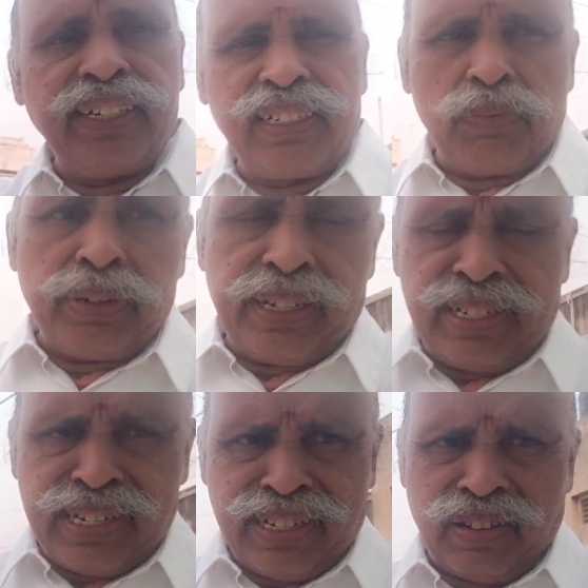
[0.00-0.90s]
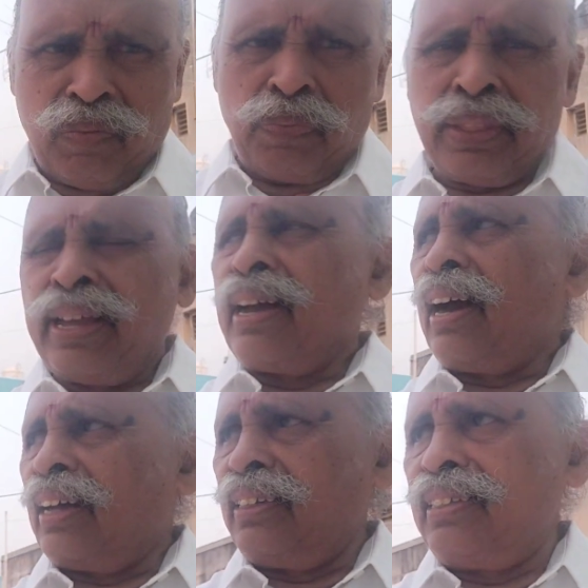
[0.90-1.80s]
இருக்க பாரு
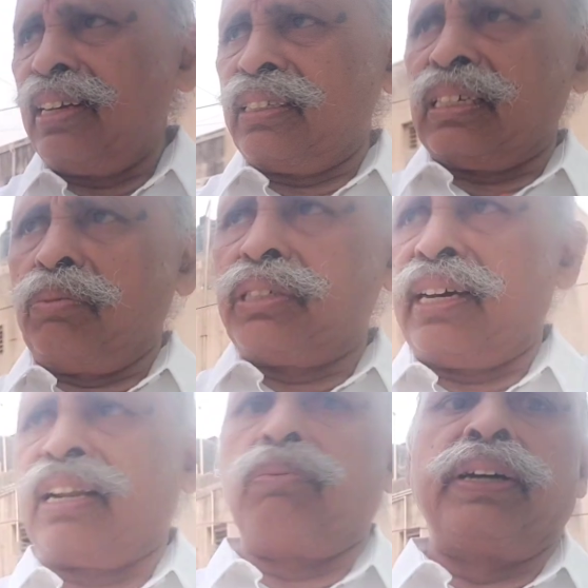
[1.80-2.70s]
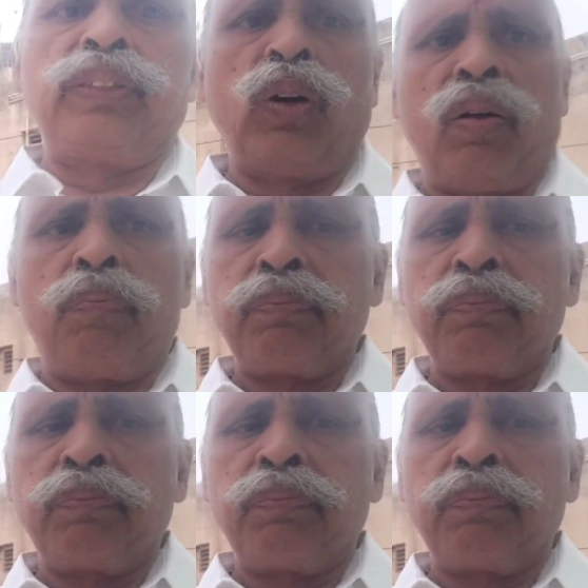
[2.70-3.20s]
அதுதான் சம்சார பந்தம்